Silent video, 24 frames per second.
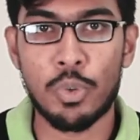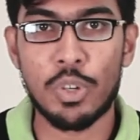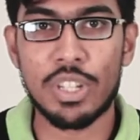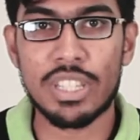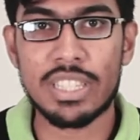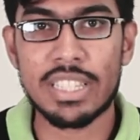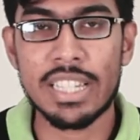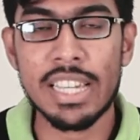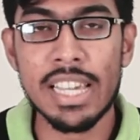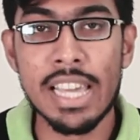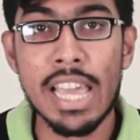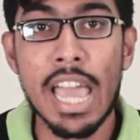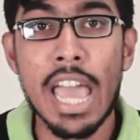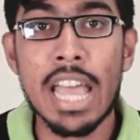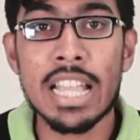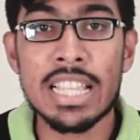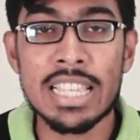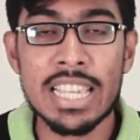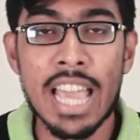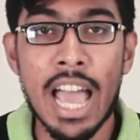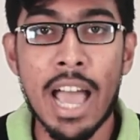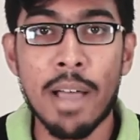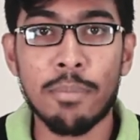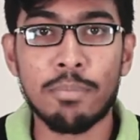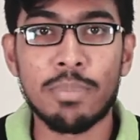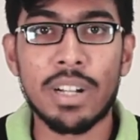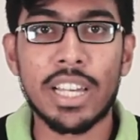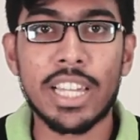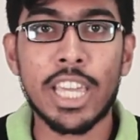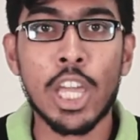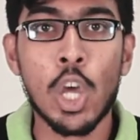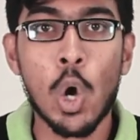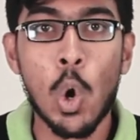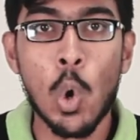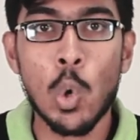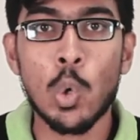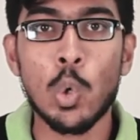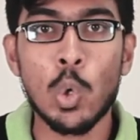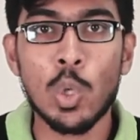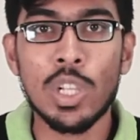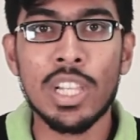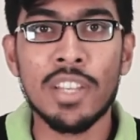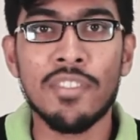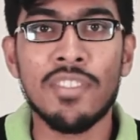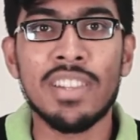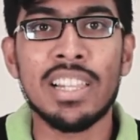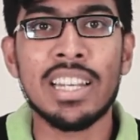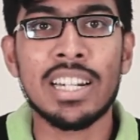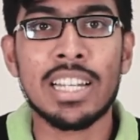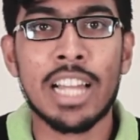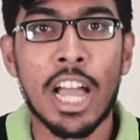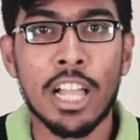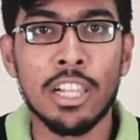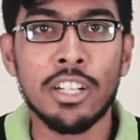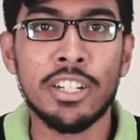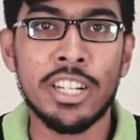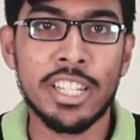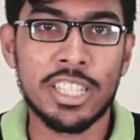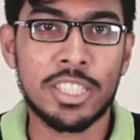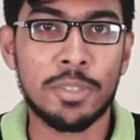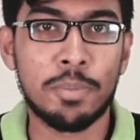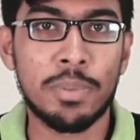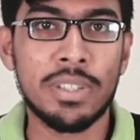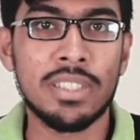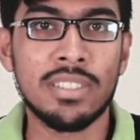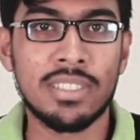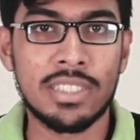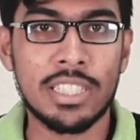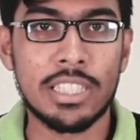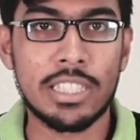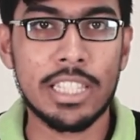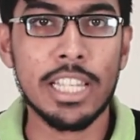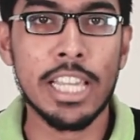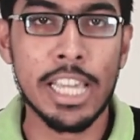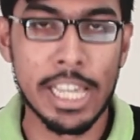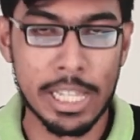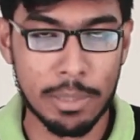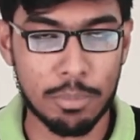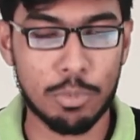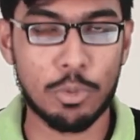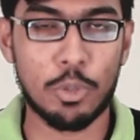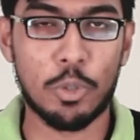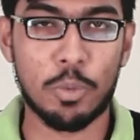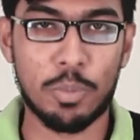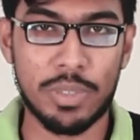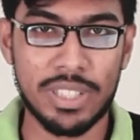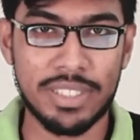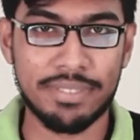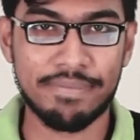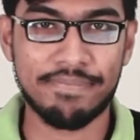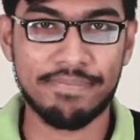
রয়েছে যা আপনাকে অন্য লেভেলের কালার এক্সপিরিয়েন্স দিতে হেল্প করবে